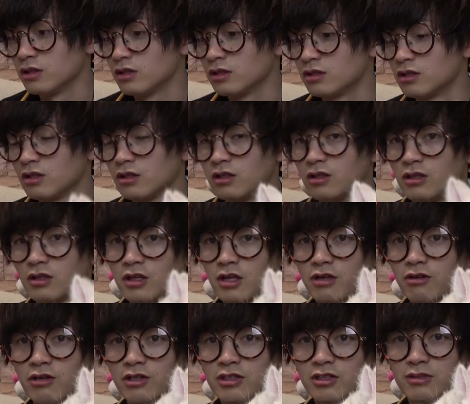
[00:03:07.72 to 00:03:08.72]
ちゃちゃさんが
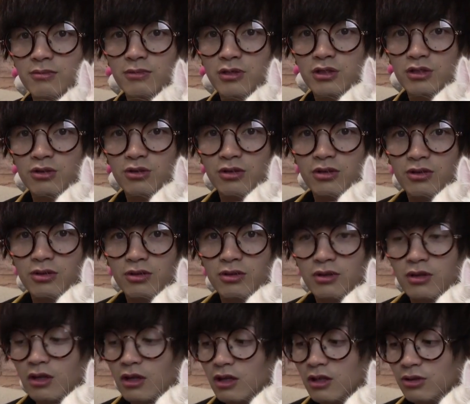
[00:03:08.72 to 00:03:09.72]
険しい道のり
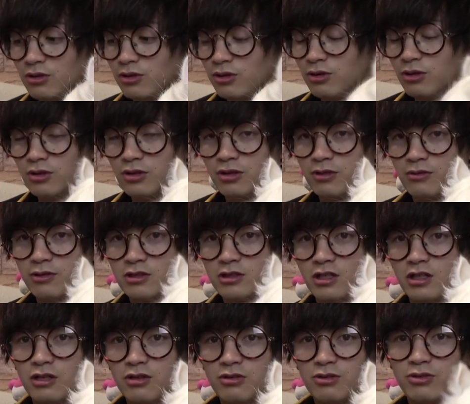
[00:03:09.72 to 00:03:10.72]
を乗り越えてきまし
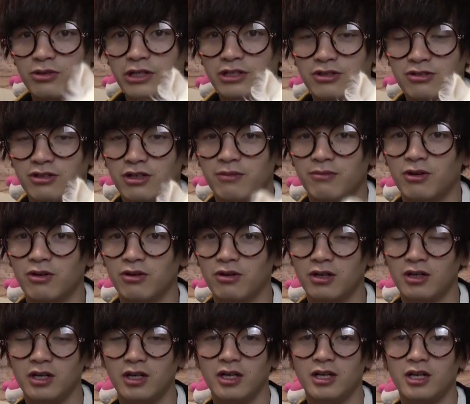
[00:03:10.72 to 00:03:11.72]
た。おやつの山を。
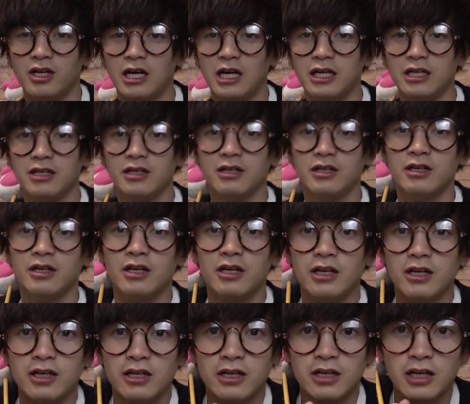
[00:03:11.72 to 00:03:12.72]
はい
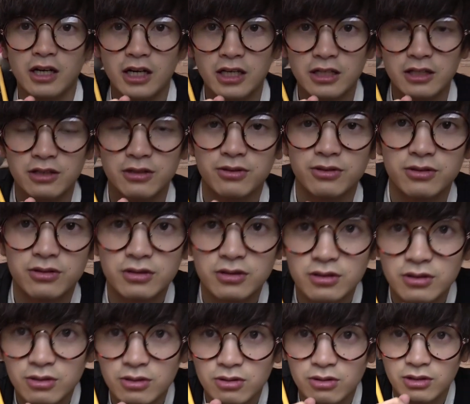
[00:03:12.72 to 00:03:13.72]
はい。と
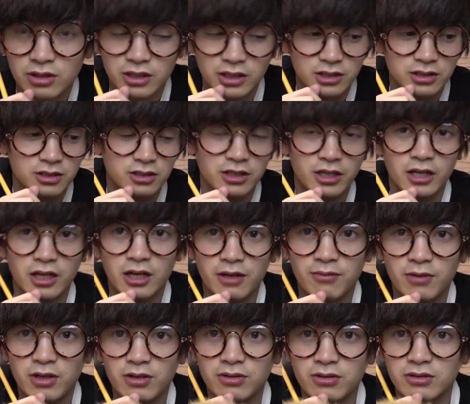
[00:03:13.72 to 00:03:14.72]
いうことでですね、
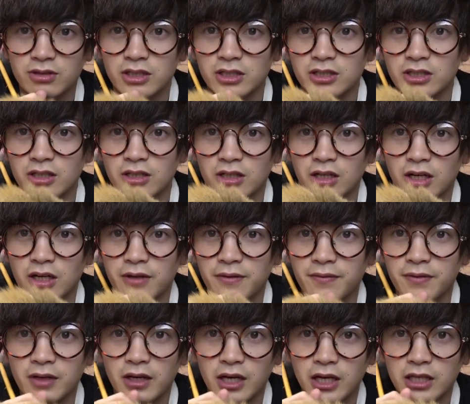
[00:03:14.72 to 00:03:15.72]
あ、マロンくんが行っちゃった。
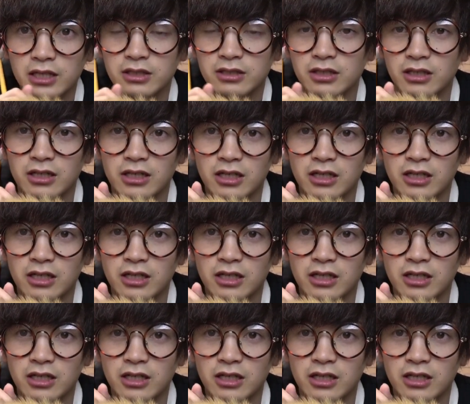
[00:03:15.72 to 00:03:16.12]
はい。